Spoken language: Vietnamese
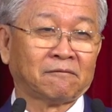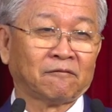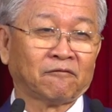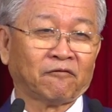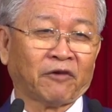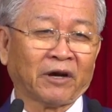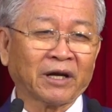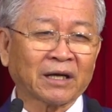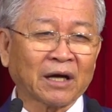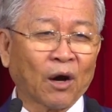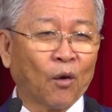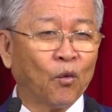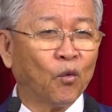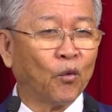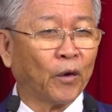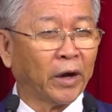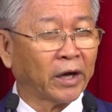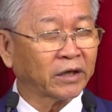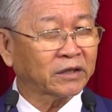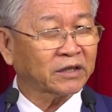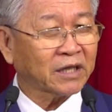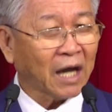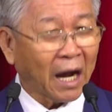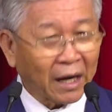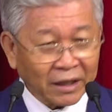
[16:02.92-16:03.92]
phải cầu nguyện
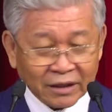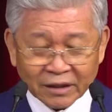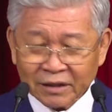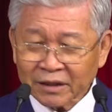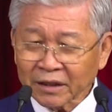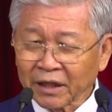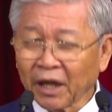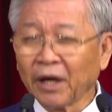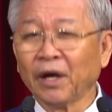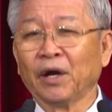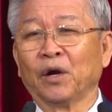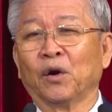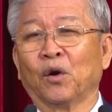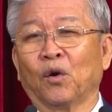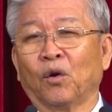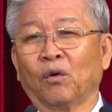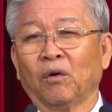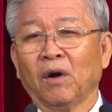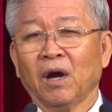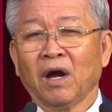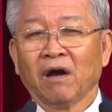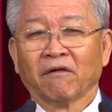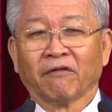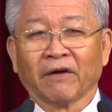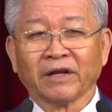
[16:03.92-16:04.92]
thật nhiều
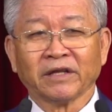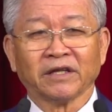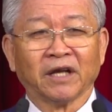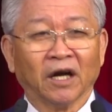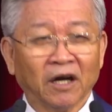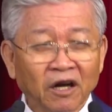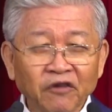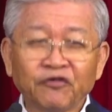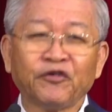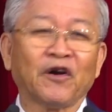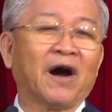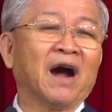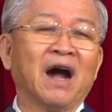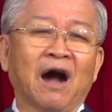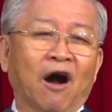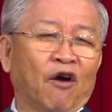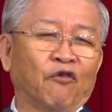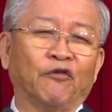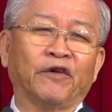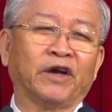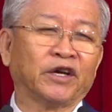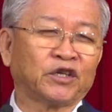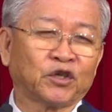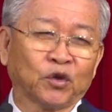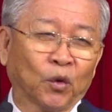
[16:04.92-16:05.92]
và dư phân hầu
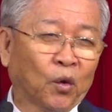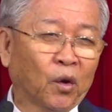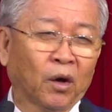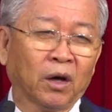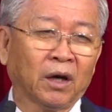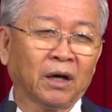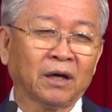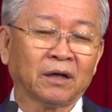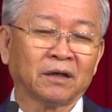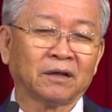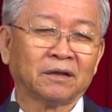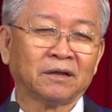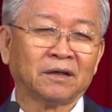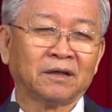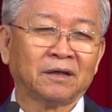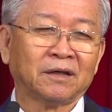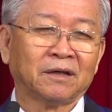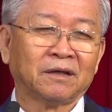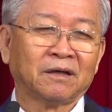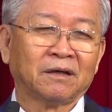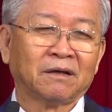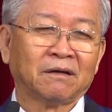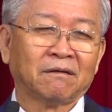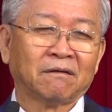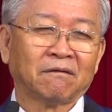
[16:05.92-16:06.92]
việc chúa
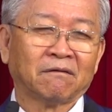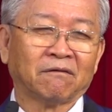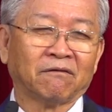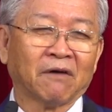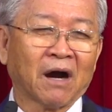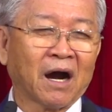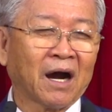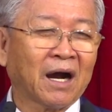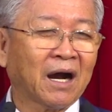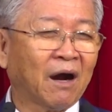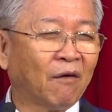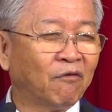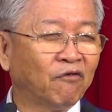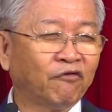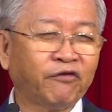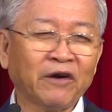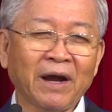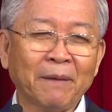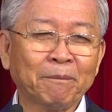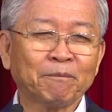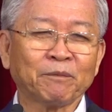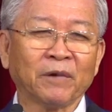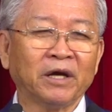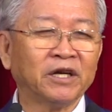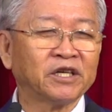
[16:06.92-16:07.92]
và không
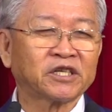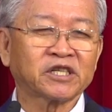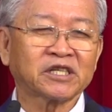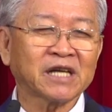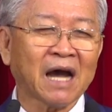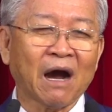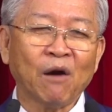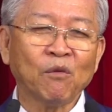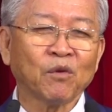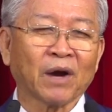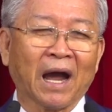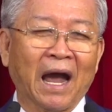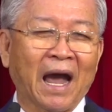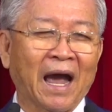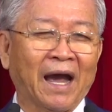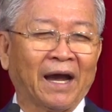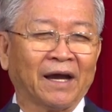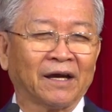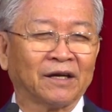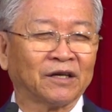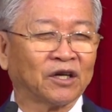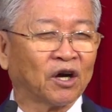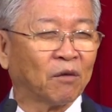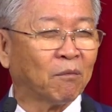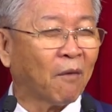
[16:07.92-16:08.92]
phép đi sáu
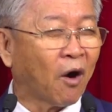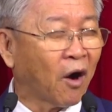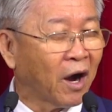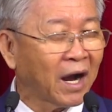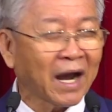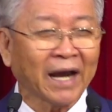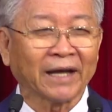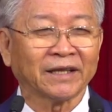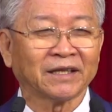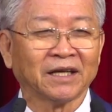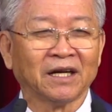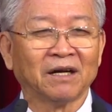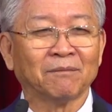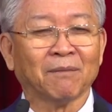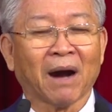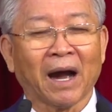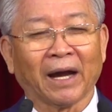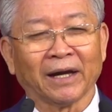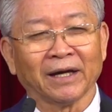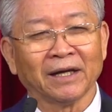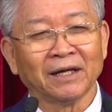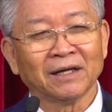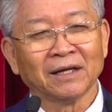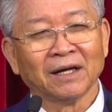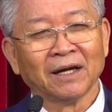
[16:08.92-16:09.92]
ngày rồi bỏ ngày thứ
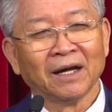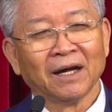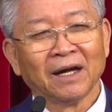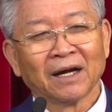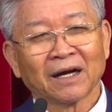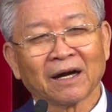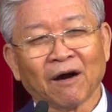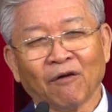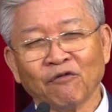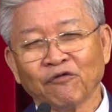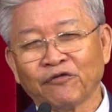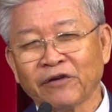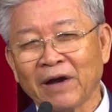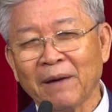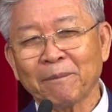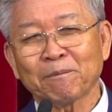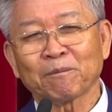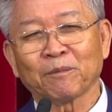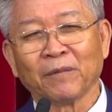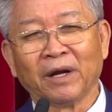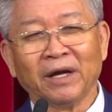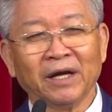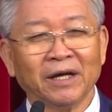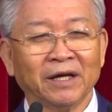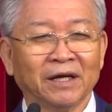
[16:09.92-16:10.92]
bảy không
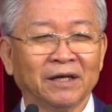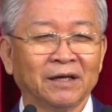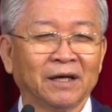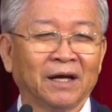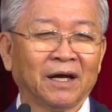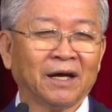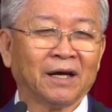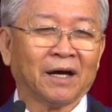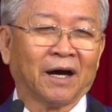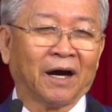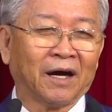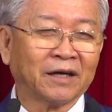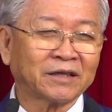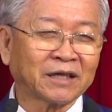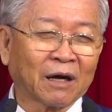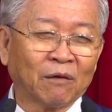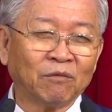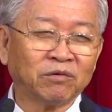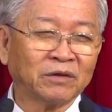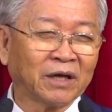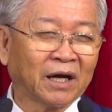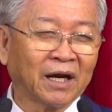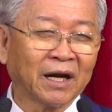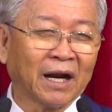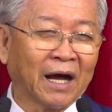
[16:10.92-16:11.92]
phép đi ở
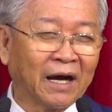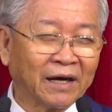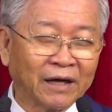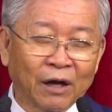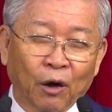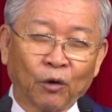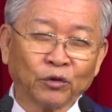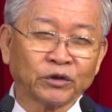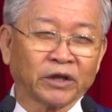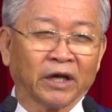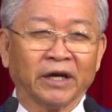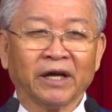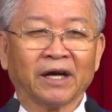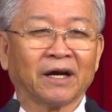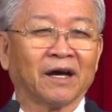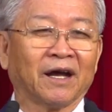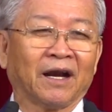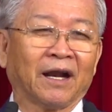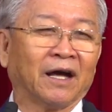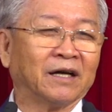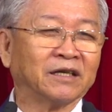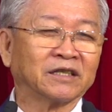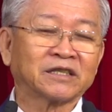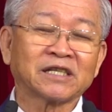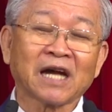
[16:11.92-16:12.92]
trong những lần đầu tiên rồi
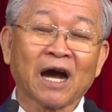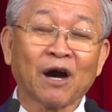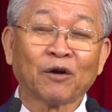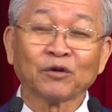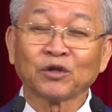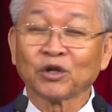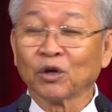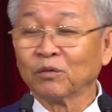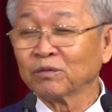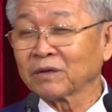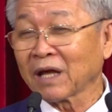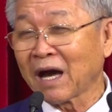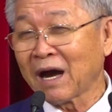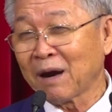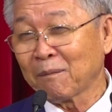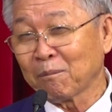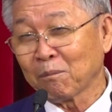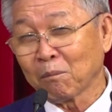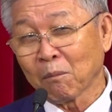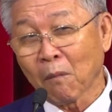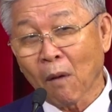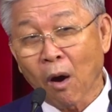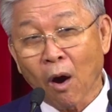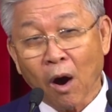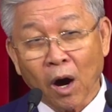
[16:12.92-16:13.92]
lần sau chúng ta
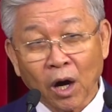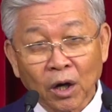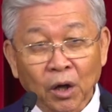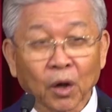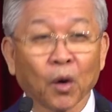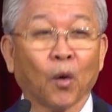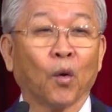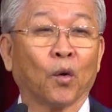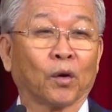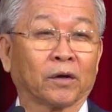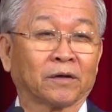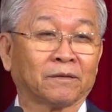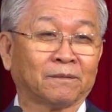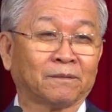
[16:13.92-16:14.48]
bỏ cuộc